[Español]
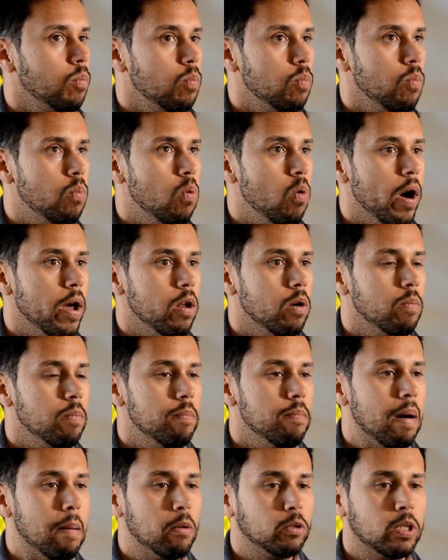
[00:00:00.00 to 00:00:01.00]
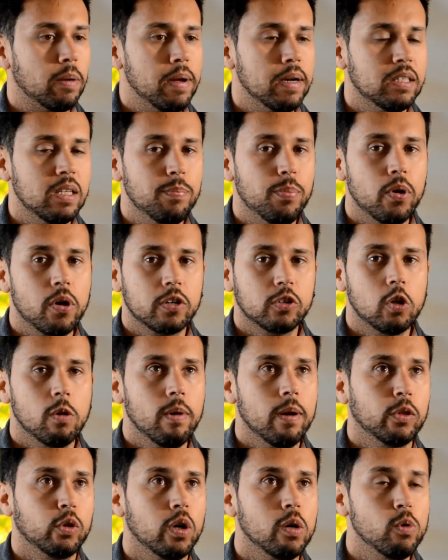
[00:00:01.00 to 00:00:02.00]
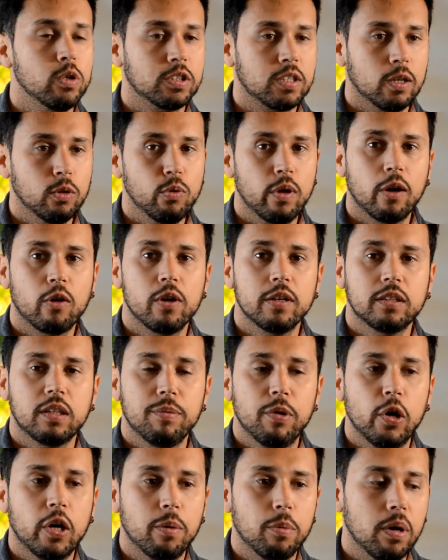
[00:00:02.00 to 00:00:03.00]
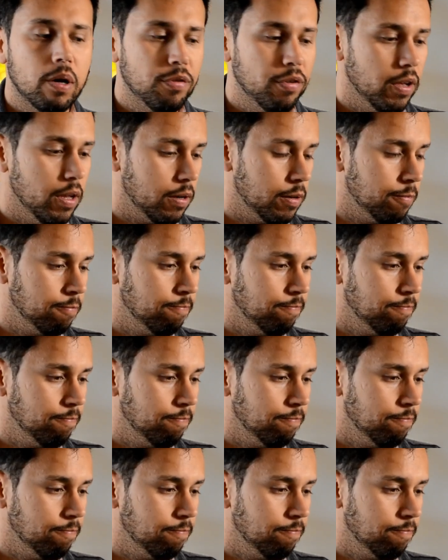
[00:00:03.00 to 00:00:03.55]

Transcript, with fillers: Bueno, vamos a ver si puedo resolver todas vuestras dudas con este vídeo que voy a hacer.